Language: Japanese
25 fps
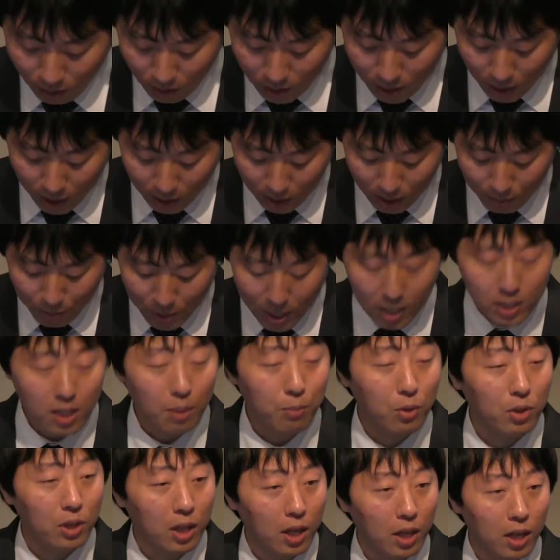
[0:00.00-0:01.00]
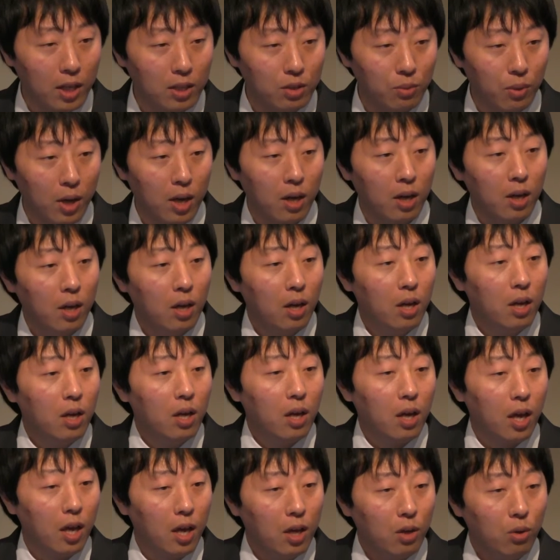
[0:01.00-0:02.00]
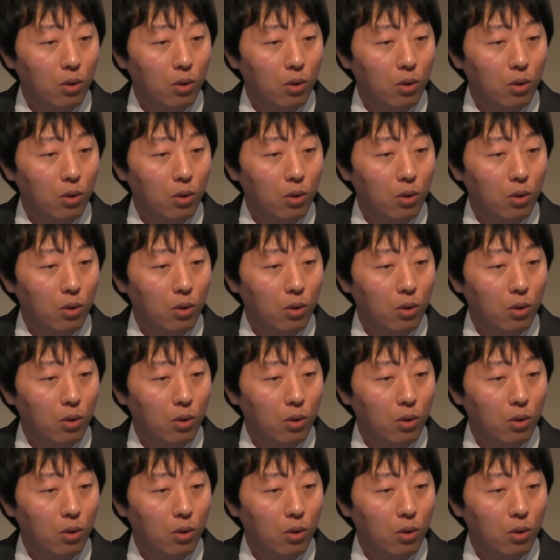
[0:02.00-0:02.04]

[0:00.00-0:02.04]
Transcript: された皆様の中には、英